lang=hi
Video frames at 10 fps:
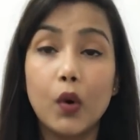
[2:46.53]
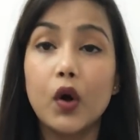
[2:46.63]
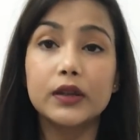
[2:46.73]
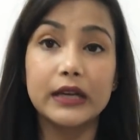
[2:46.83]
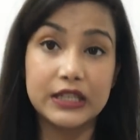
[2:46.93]

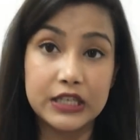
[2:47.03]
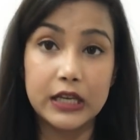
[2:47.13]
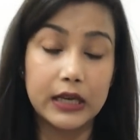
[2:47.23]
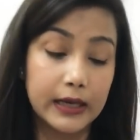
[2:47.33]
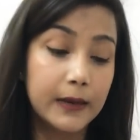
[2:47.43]
बहुत
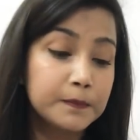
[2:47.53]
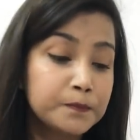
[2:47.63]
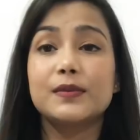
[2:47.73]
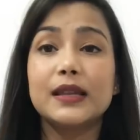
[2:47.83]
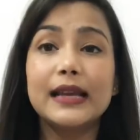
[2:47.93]
अच्छे लगे
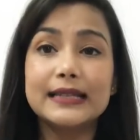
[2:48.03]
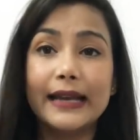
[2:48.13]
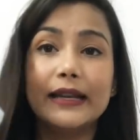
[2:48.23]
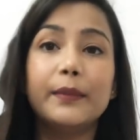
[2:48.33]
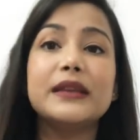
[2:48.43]
सबसे ज़्यादा
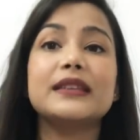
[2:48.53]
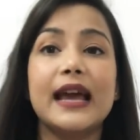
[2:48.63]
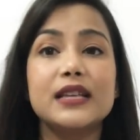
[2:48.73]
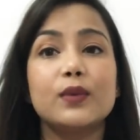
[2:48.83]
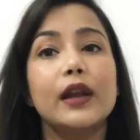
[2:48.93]
एक्साइटेड मैं इस
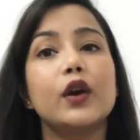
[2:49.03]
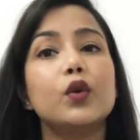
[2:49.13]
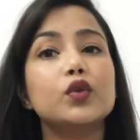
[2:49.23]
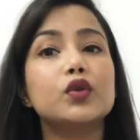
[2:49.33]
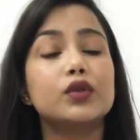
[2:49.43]
राइस वाले
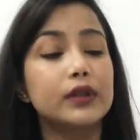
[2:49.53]
को हूँ